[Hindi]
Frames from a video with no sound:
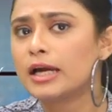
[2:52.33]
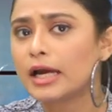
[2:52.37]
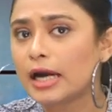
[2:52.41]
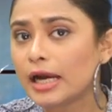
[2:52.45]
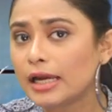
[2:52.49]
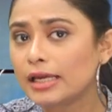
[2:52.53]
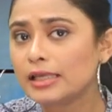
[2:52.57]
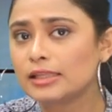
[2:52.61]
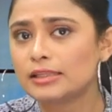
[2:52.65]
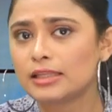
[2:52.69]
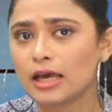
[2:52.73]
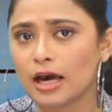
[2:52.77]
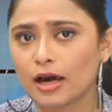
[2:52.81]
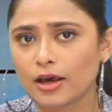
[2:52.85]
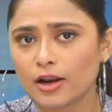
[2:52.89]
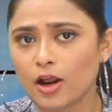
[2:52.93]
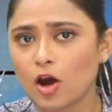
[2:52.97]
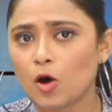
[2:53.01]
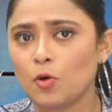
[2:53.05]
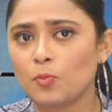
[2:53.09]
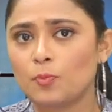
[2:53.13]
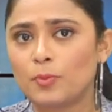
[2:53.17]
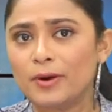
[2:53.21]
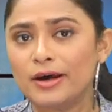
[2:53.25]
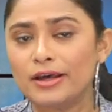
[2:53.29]
कई
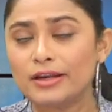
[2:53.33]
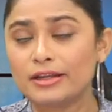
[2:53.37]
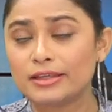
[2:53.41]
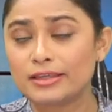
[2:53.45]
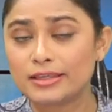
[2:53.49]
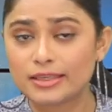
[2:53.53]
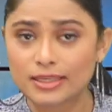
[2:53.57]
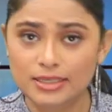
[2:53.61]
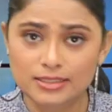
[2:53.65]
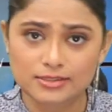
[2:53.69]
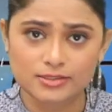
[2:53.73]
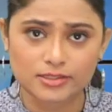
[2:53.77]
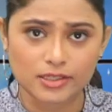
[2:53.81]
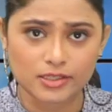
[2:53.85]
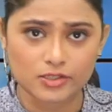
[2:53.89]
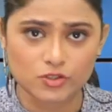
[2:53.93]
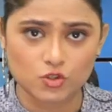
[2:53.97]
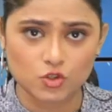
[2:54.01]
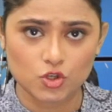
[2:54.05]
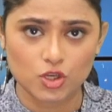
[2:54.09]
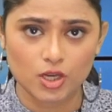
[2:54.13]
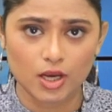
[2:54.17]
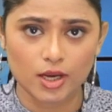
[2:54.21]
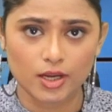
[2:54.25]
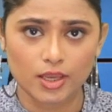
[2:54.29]
धाराओं पर केस
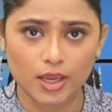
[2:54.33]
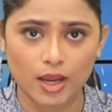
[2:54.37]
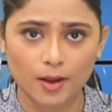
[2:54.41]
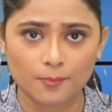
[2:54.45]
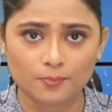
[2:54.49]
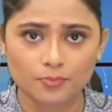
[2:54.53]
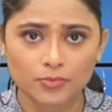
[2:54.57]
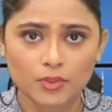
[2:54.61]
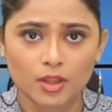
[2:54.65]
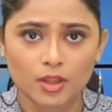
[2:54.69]
दर्ज किया गया